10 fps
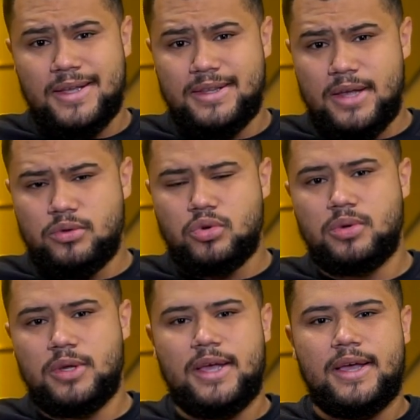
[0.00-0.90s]

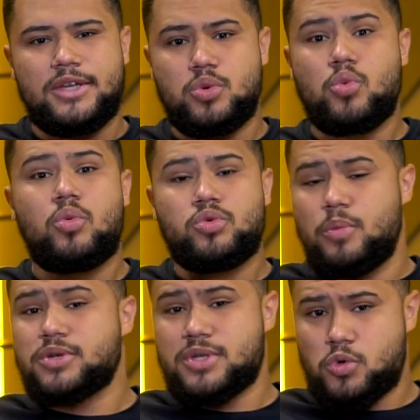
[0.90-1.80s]
dentro de um, de um
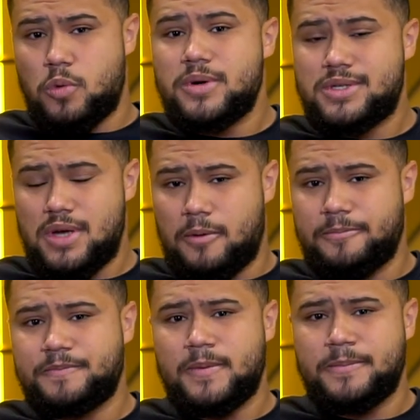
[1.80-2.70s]
processo comercial,
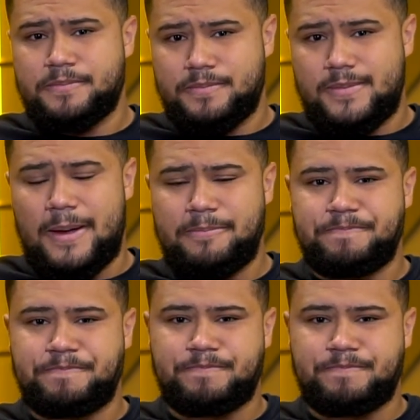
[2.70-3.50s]
tá?